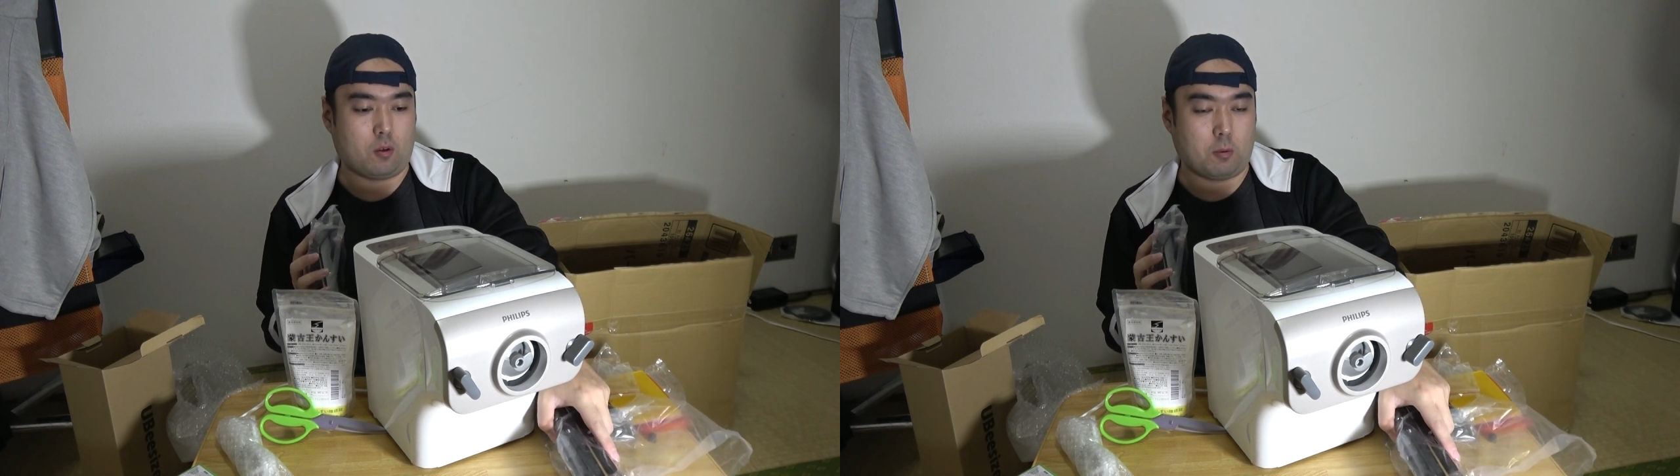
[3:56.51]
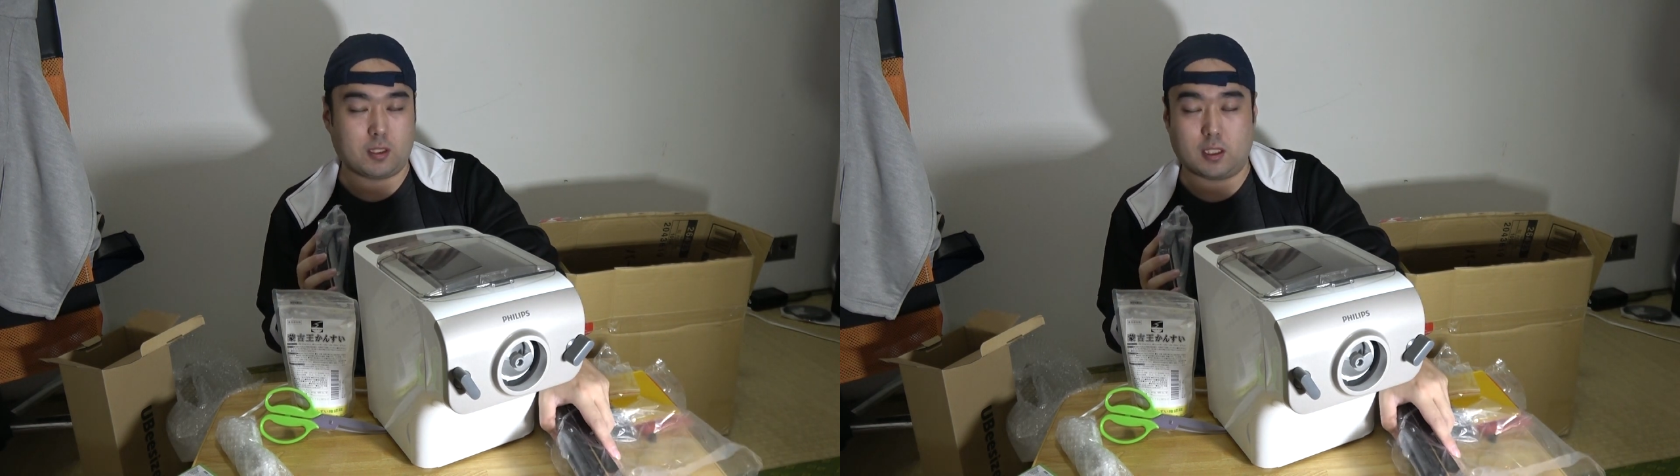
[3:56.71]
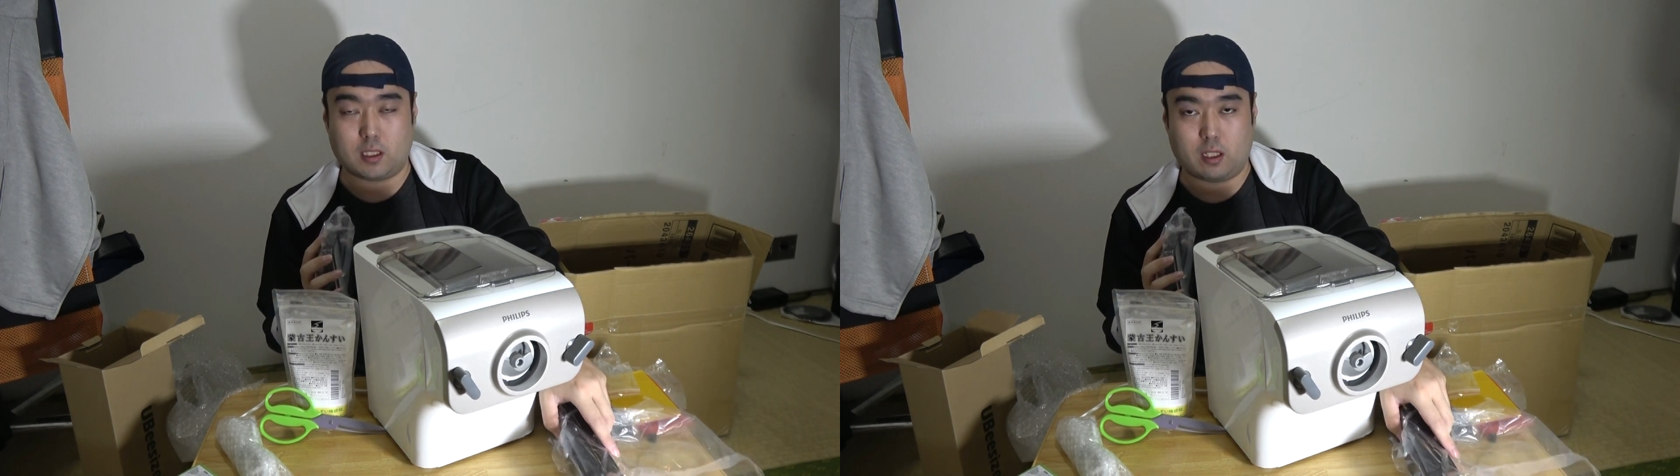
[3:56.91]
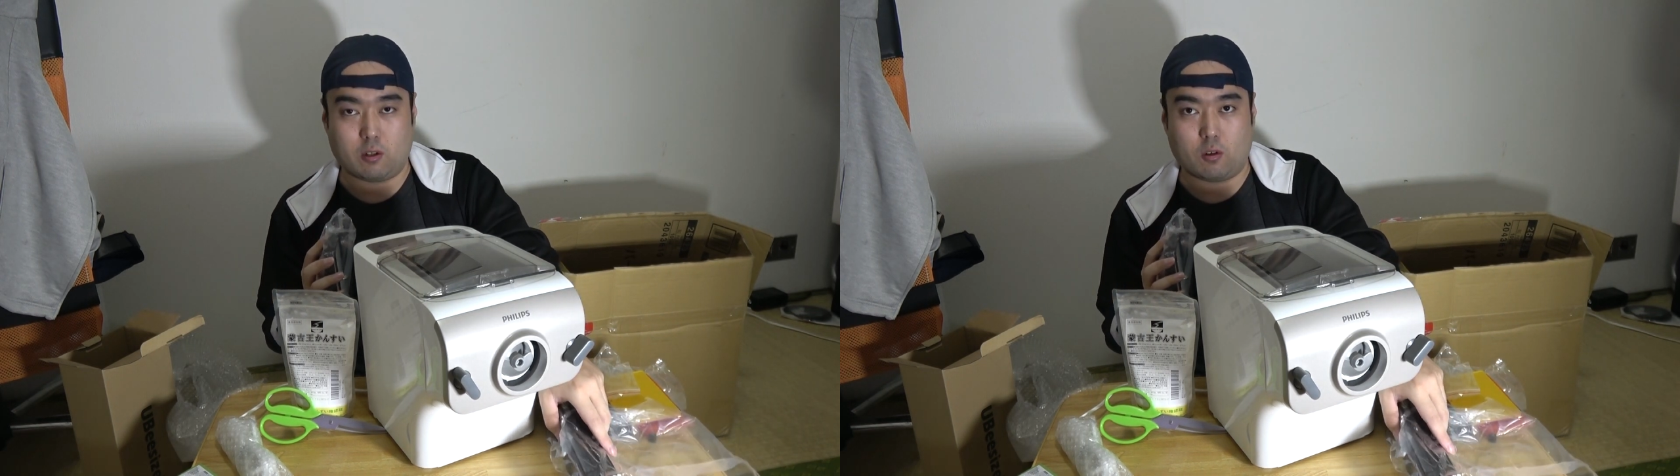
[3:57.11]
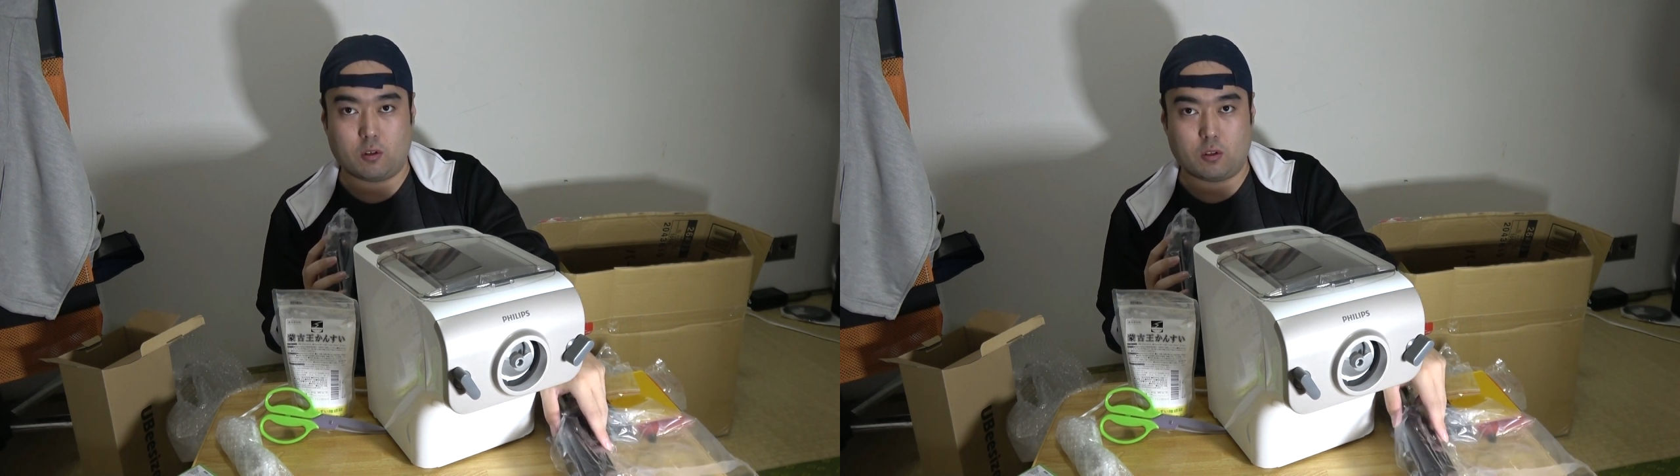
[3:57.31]
お見せしたい
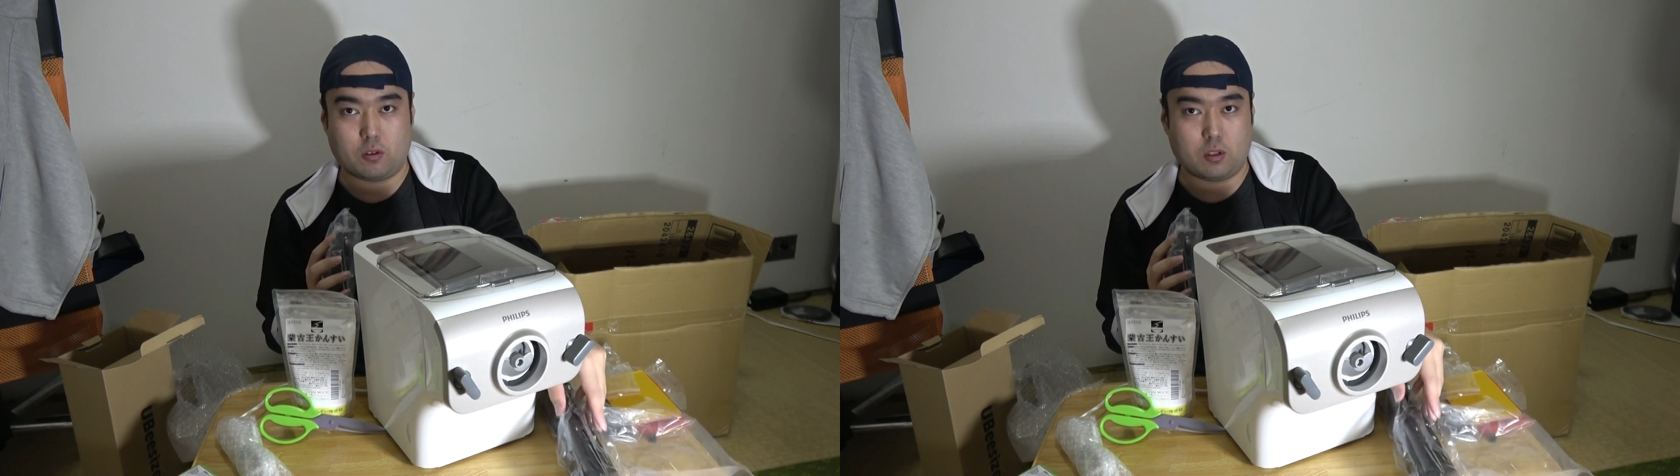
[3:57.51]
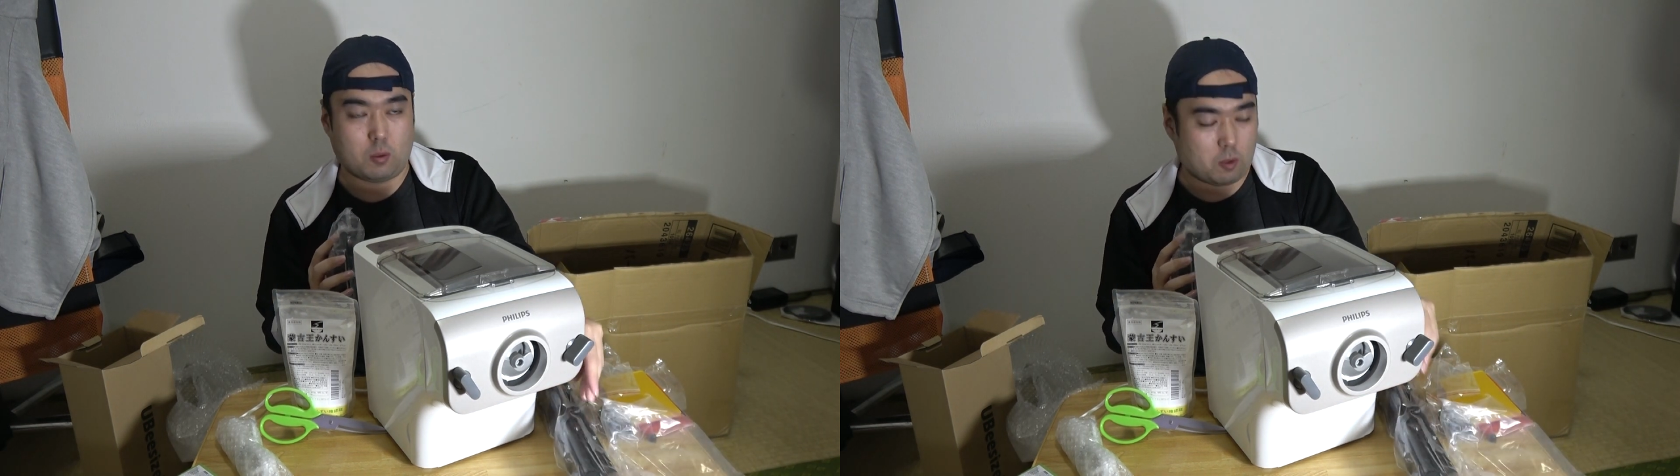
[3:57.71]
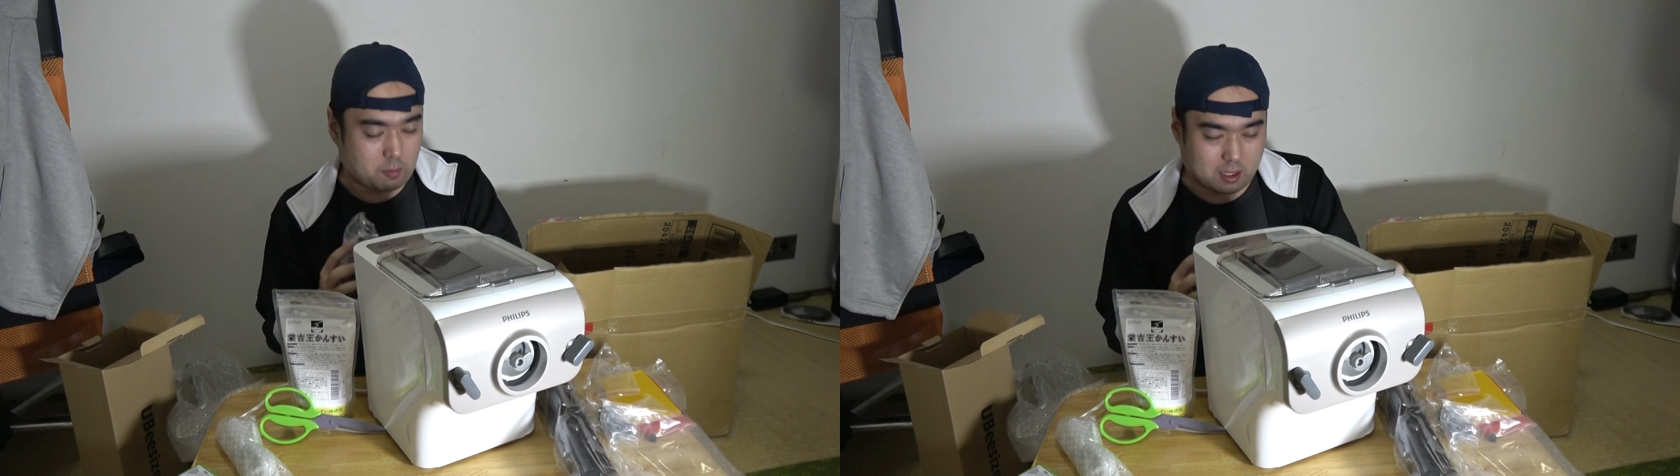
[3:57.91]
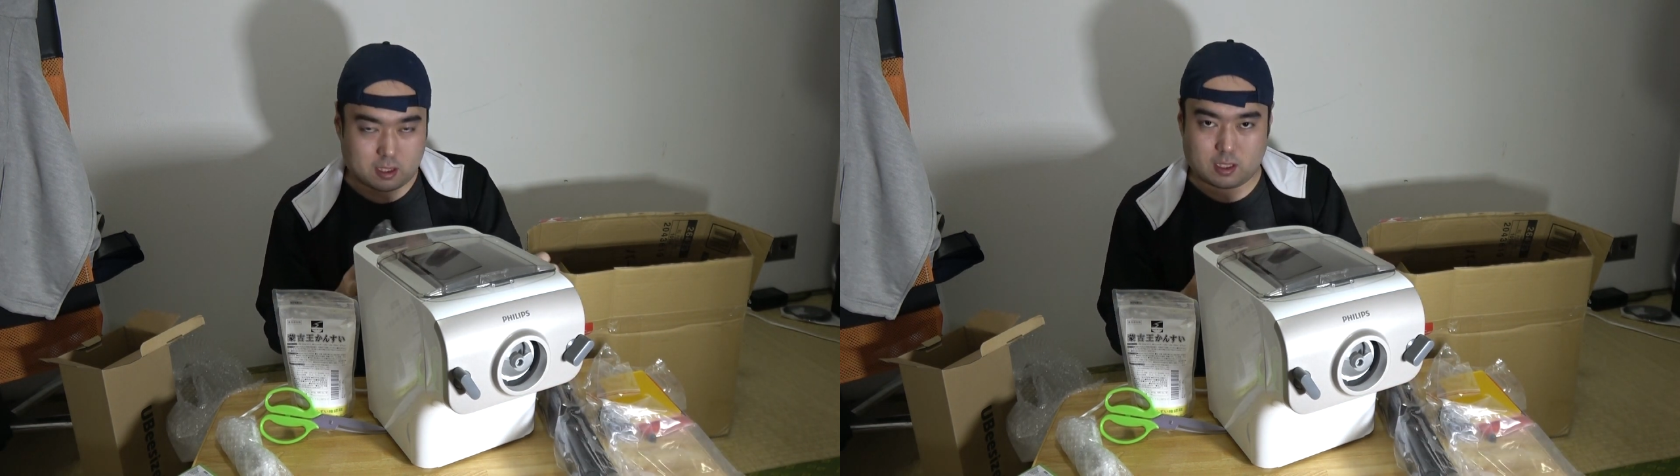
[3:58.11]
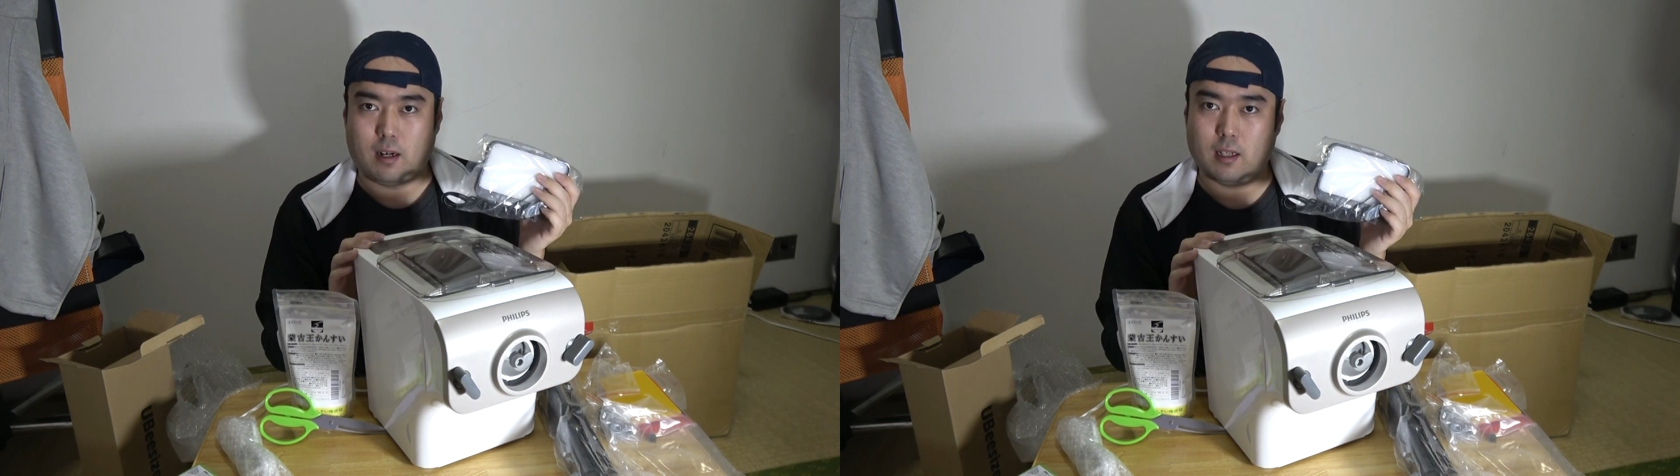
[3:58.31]
というふうに思いま
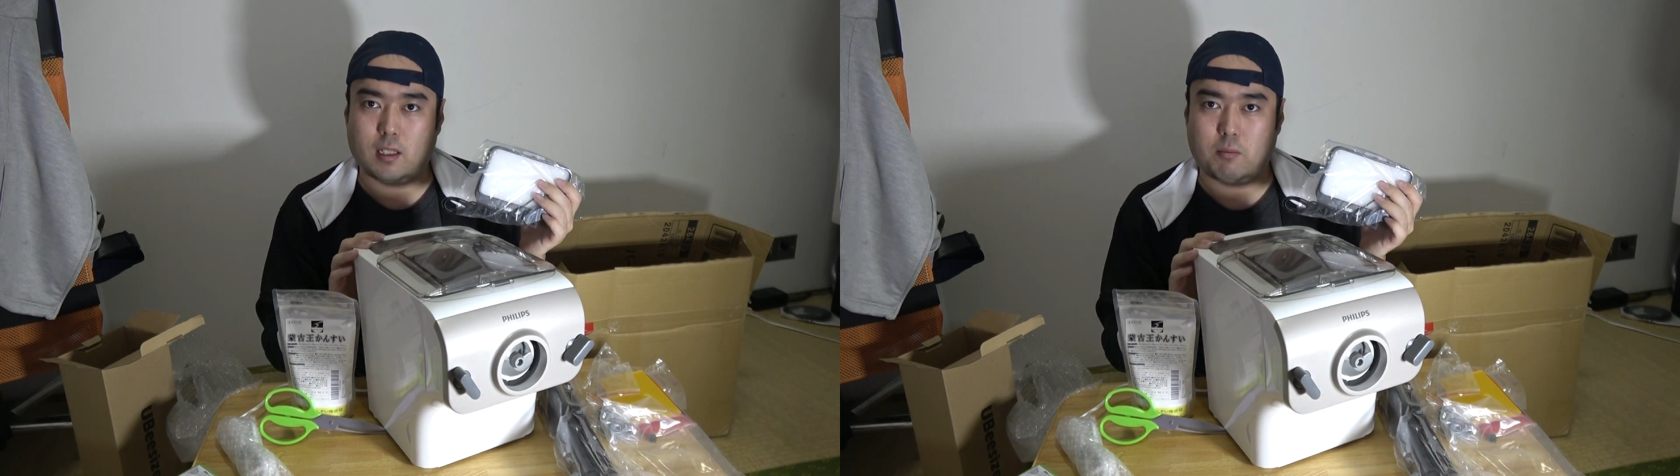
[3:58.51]
す改